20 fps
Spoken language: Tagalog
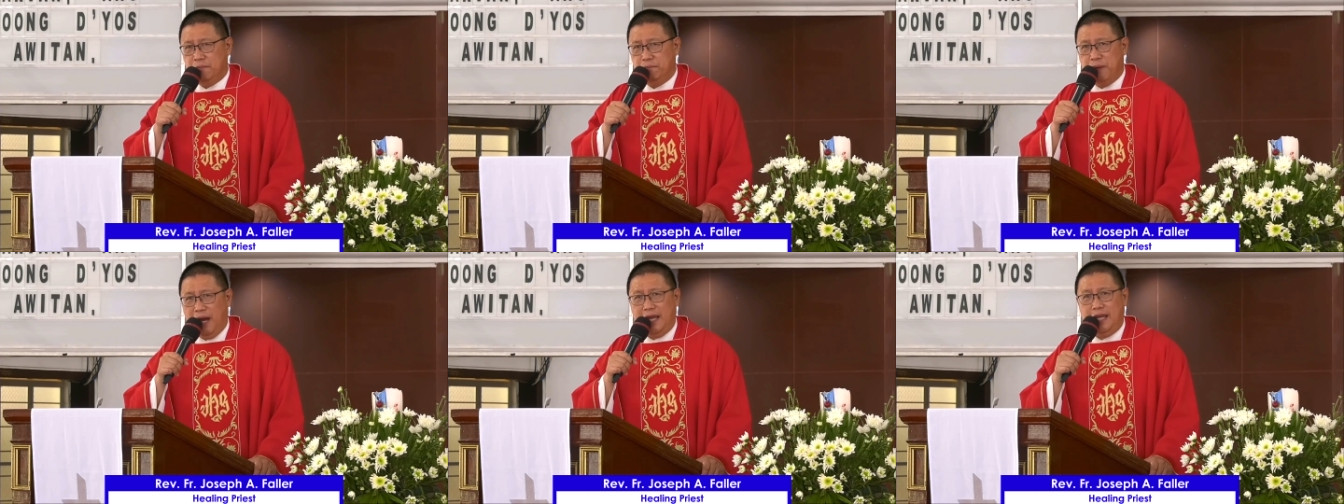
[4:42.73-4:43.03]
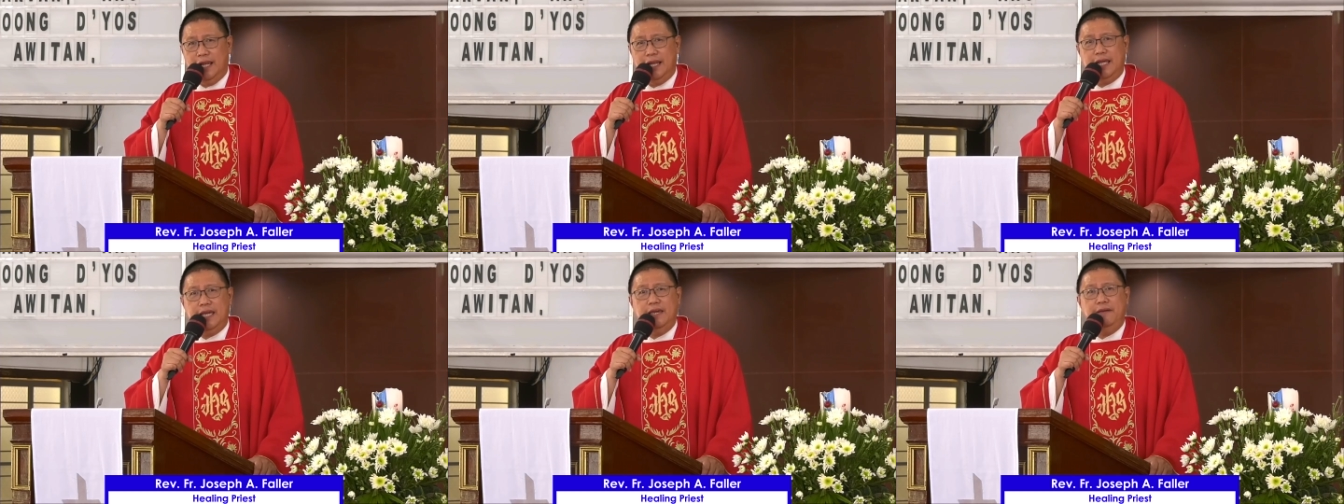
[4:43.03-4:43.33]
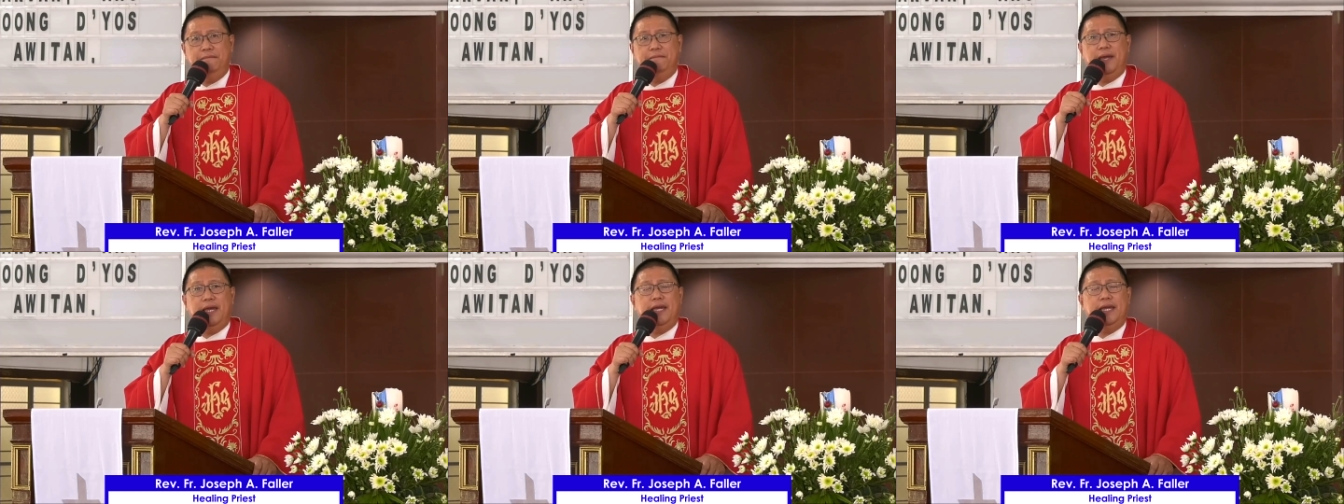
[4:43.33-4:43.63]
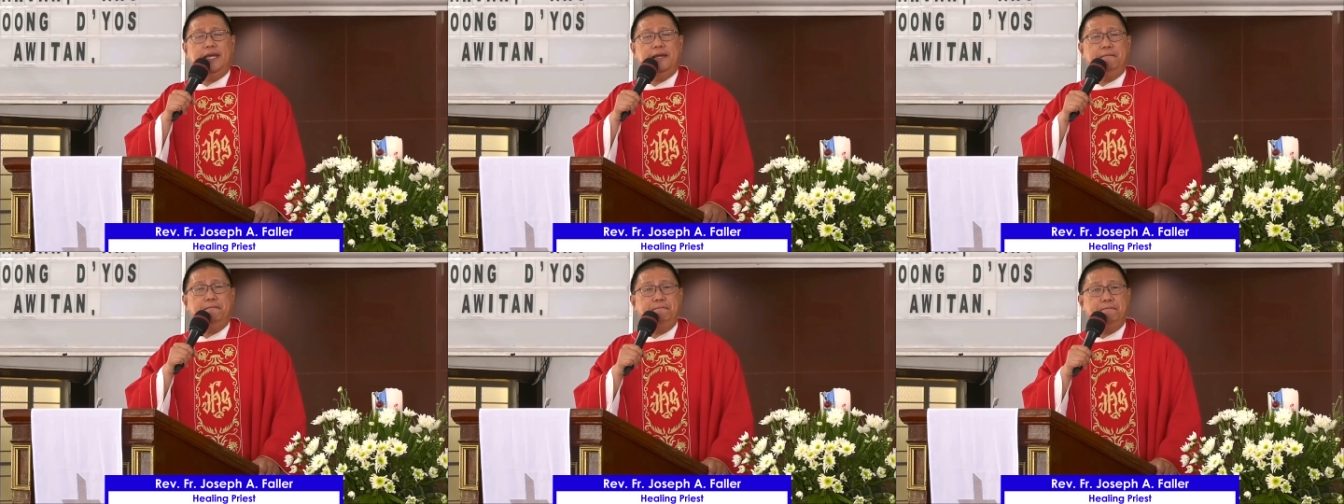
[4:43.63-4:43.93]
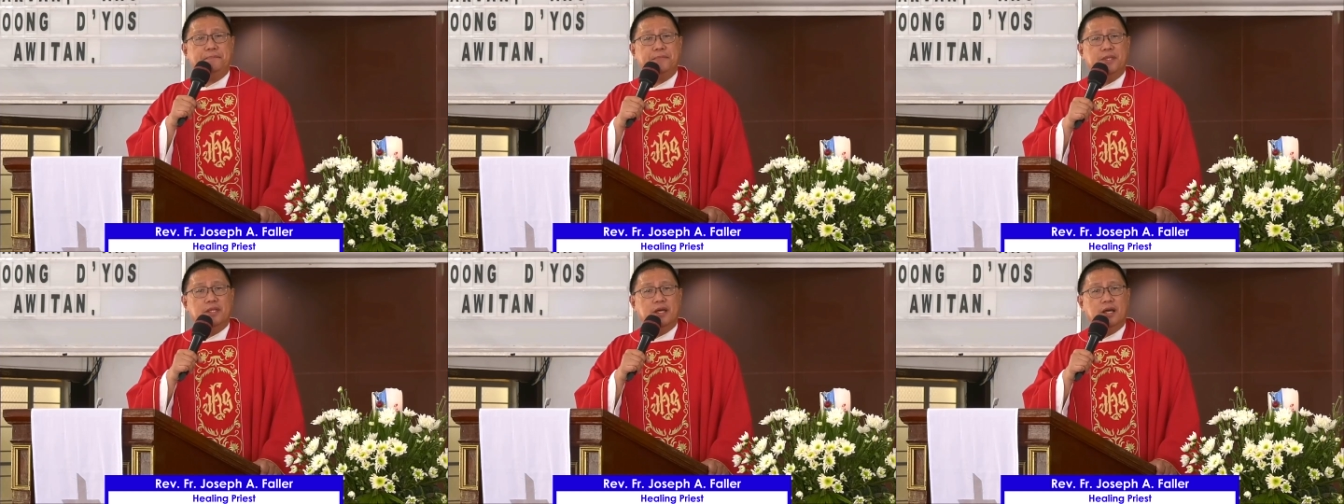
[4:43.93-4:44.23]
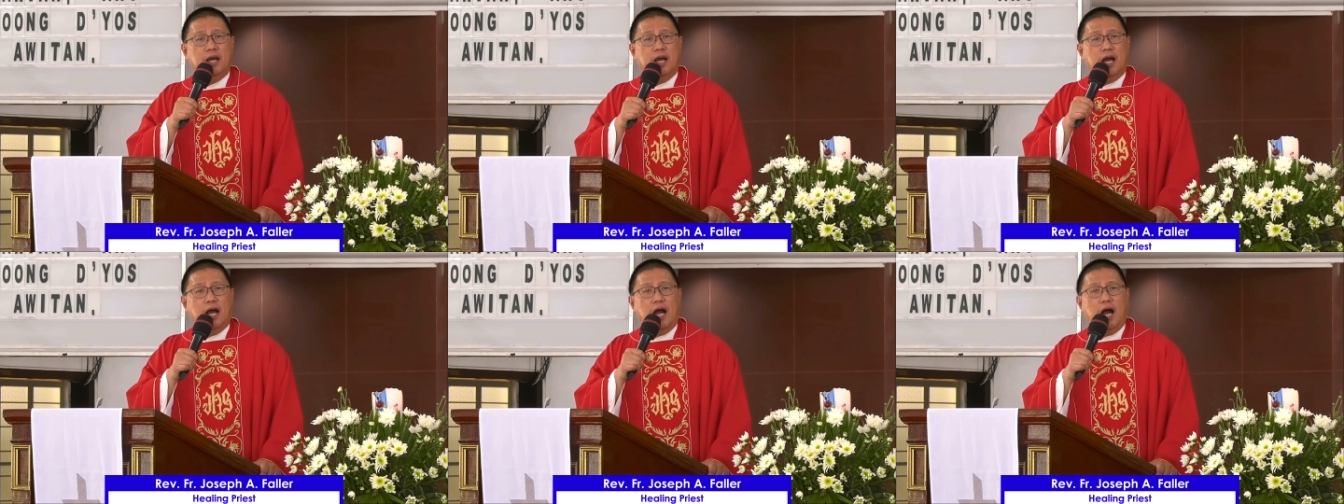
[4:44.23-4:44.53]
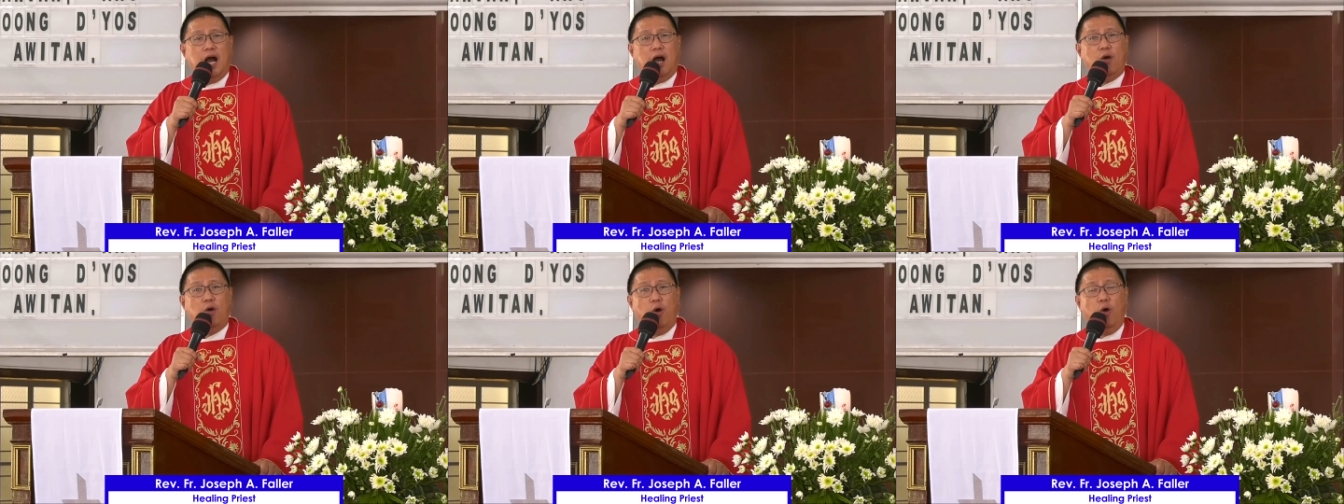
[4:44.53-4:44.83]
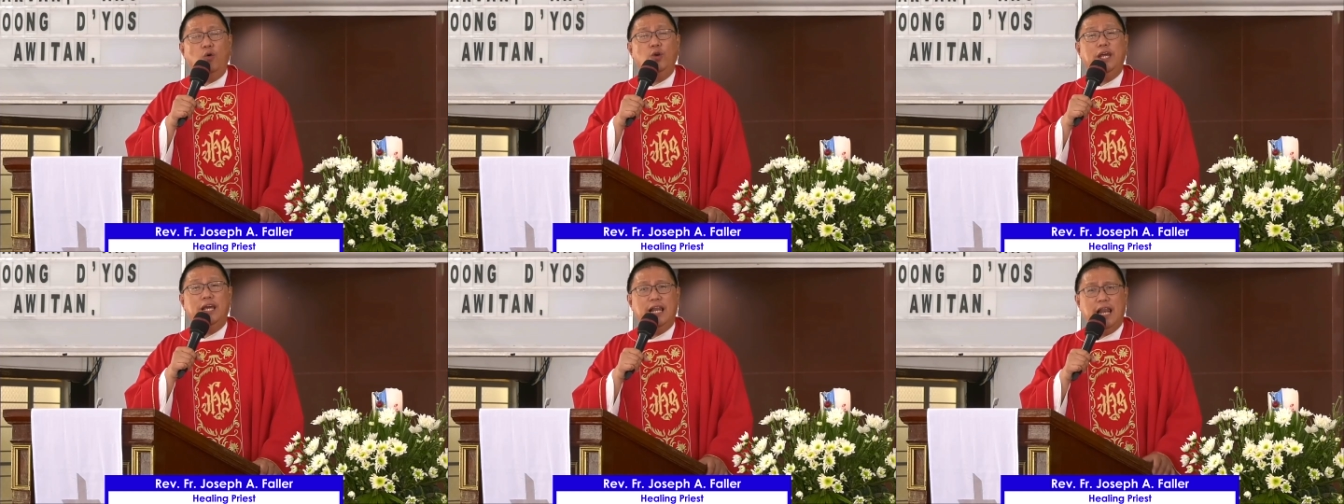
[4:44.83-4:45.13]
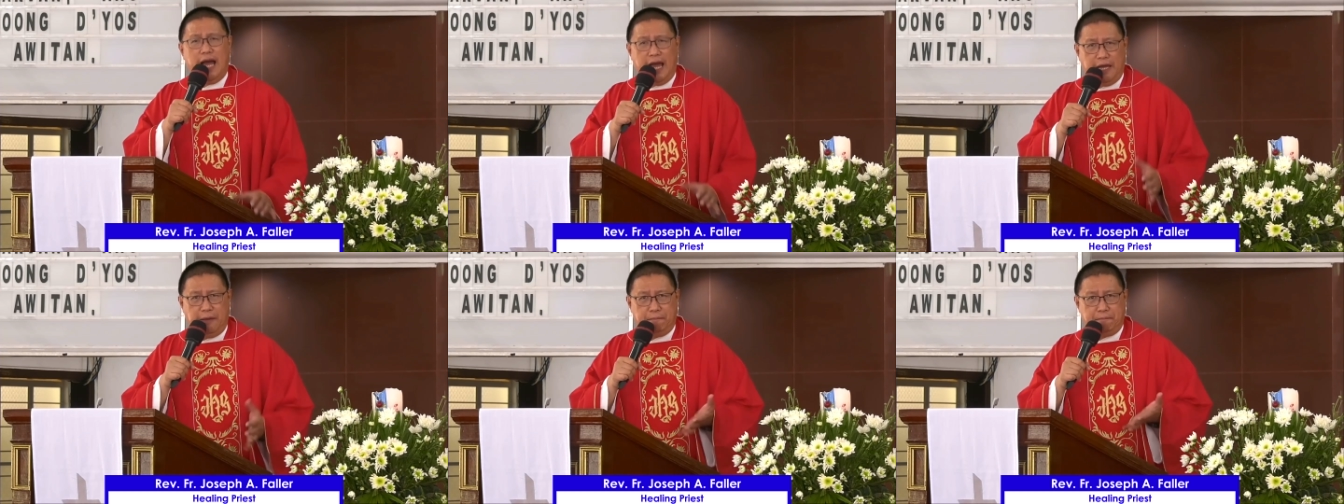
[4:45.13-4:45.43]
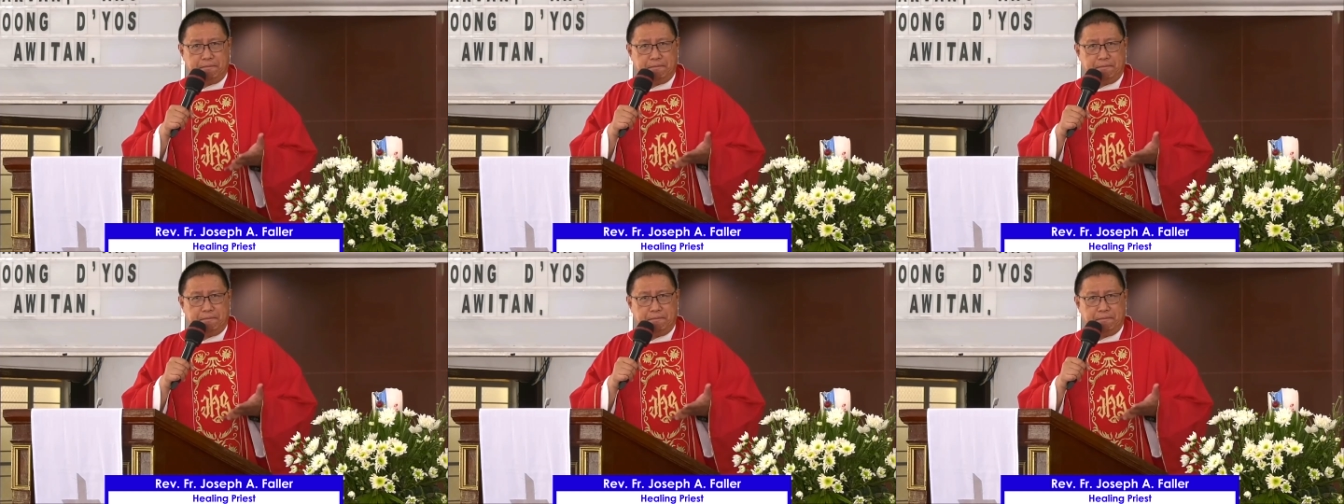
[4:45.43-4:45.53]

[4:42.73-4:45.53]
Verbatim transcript: By living a holy life,